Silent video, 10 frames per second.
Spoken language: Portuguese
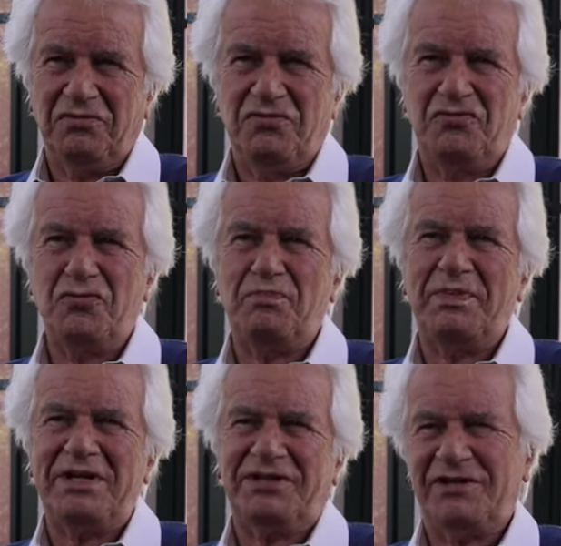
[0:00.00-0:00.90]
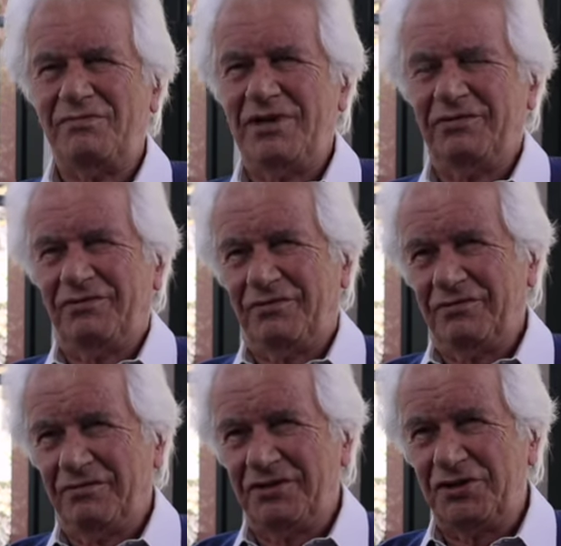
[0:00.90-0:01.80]
No
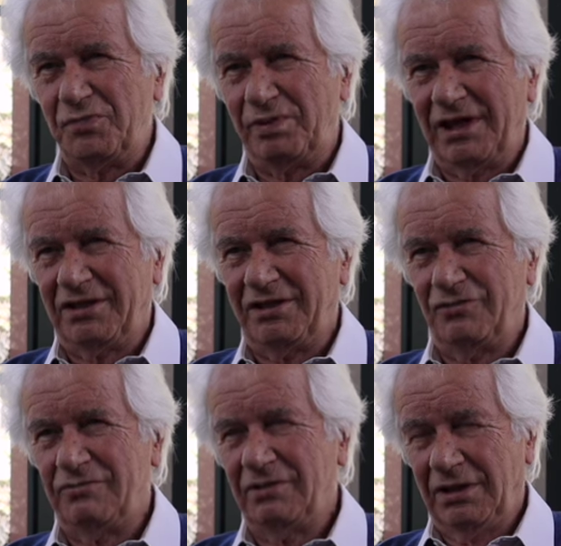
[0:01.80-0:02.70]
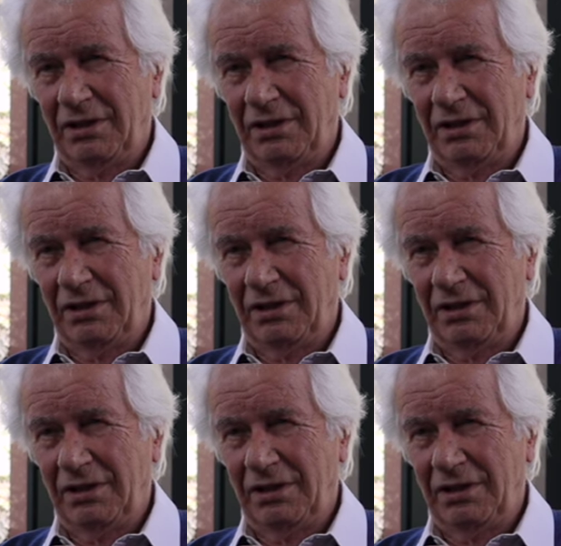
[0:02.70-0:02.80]
pensamento de Platão,